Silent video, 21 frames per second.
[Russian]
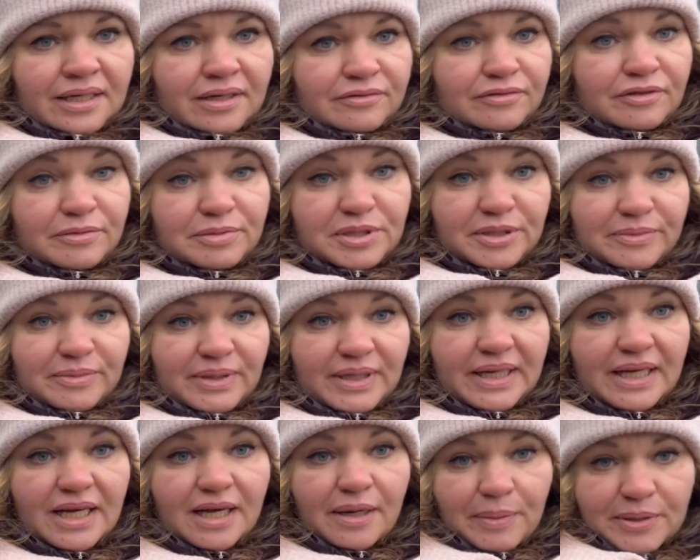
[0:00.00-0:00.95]
В общем,
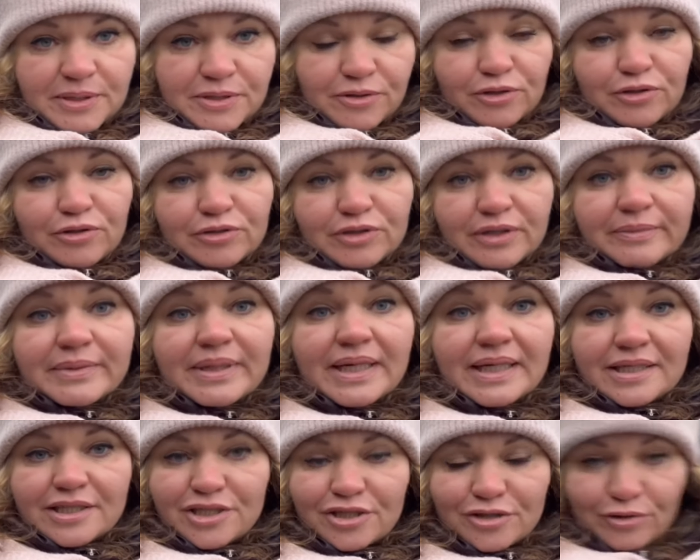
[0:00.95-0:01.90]
поскольку нам
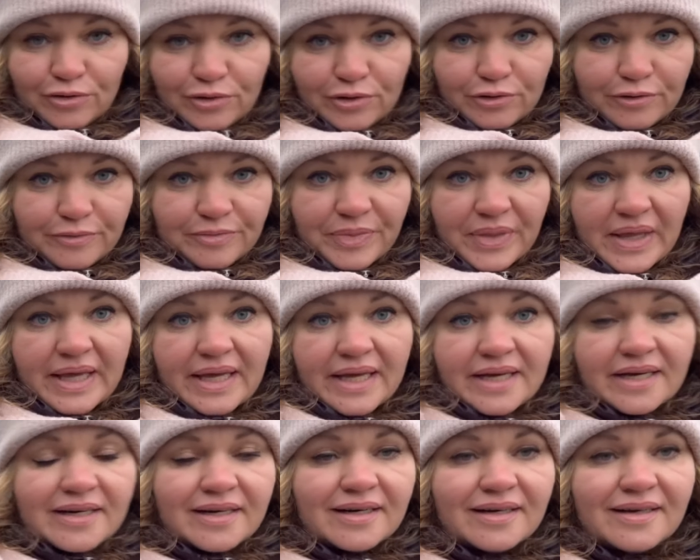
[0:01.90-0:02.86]
дали школу,
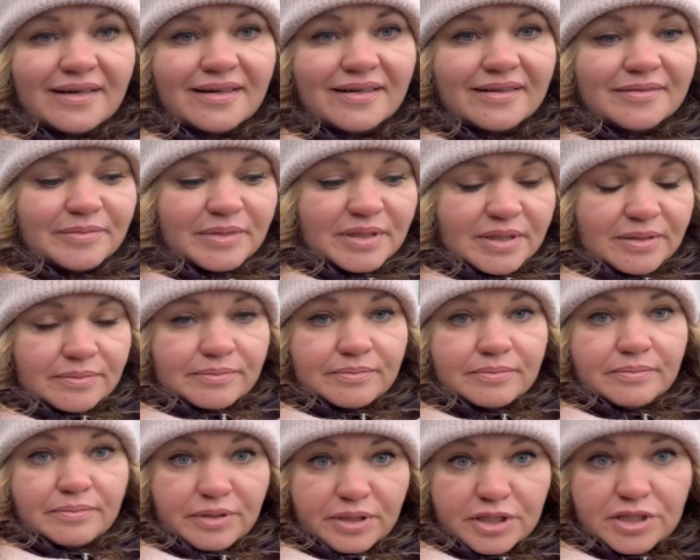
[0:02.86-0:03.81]
а, мы
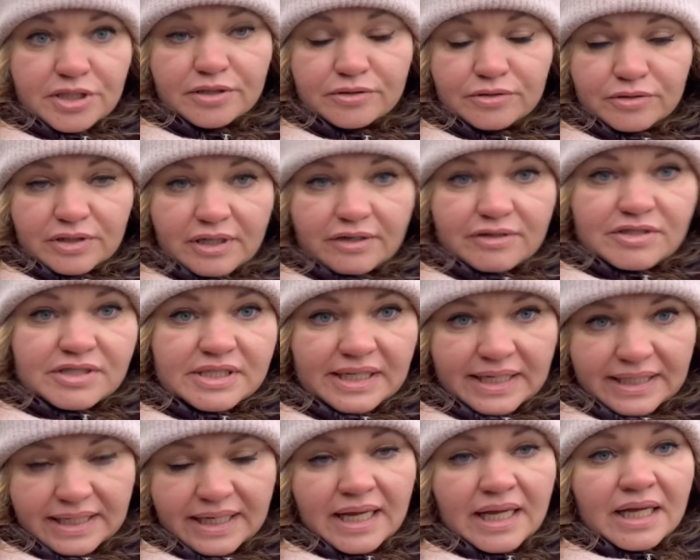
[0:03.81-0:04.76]
пришли туда,
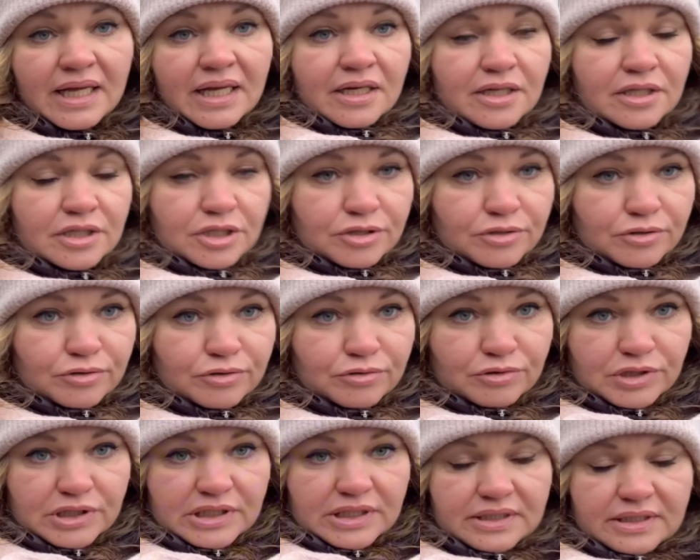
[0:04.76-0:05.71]
узнали, что
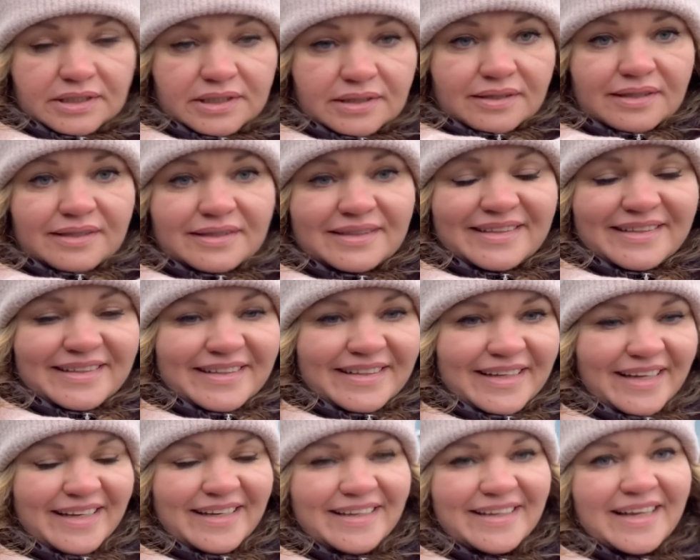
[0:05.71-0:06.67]
нужно делать. И
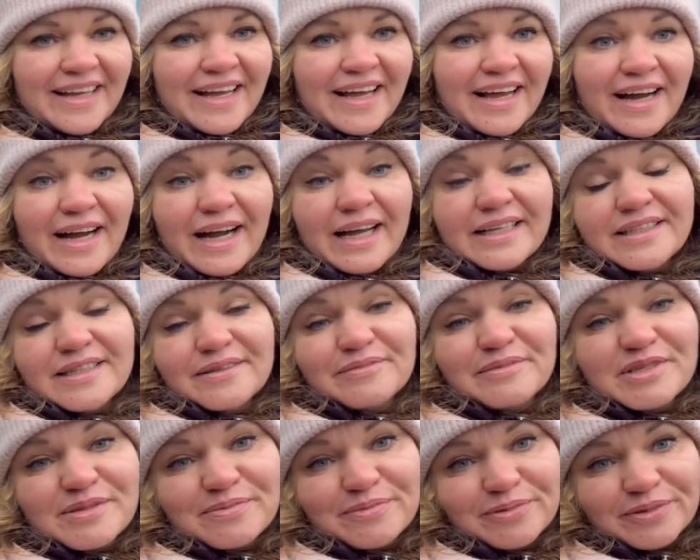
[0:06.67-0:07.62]
одним
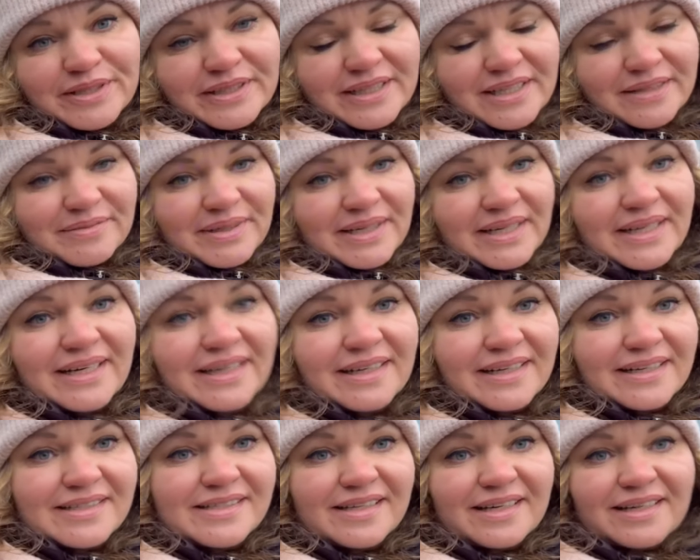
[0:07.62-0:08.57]
из пунктов
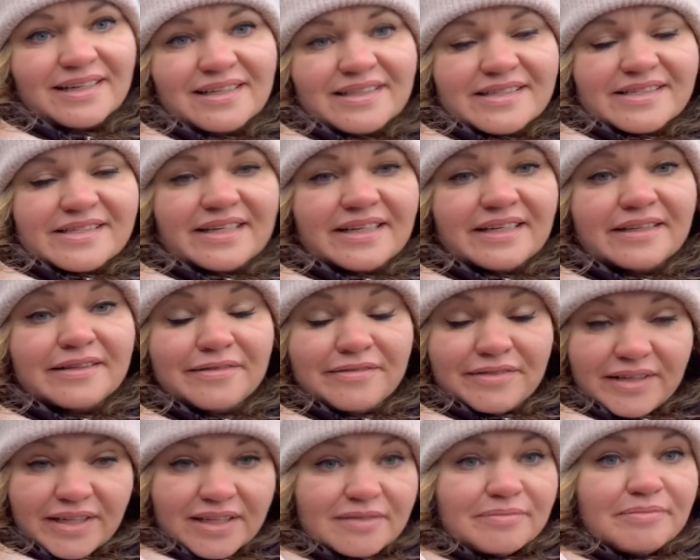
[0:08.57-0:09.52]
оказались
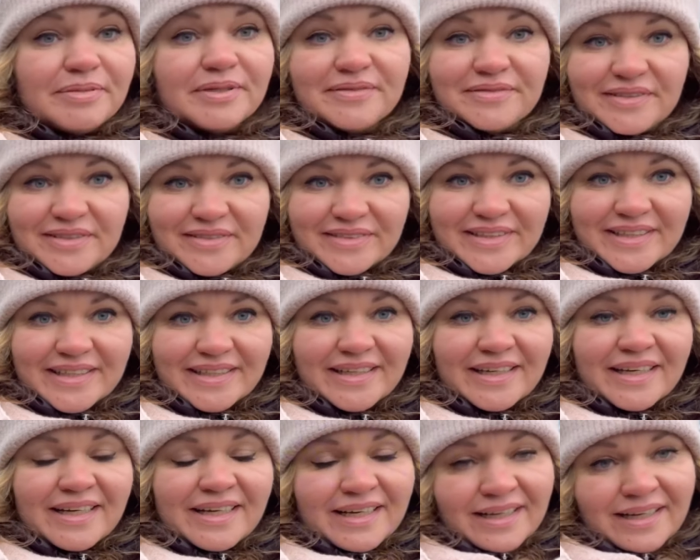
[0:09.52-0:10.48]
две прививки
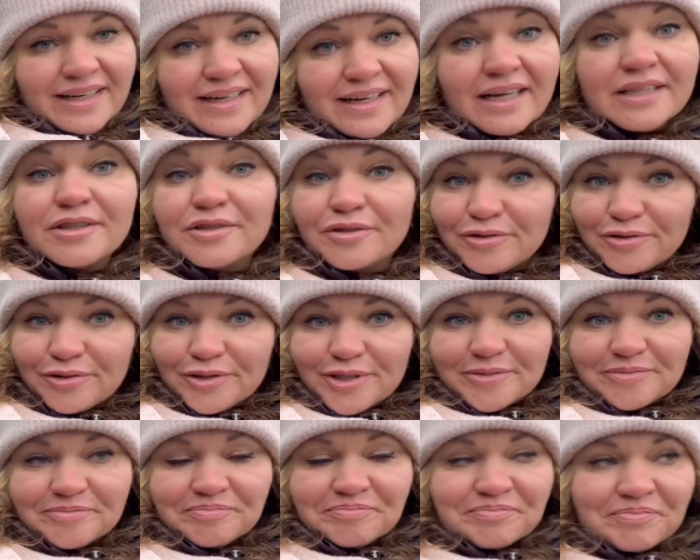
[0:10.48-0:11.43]
от кори.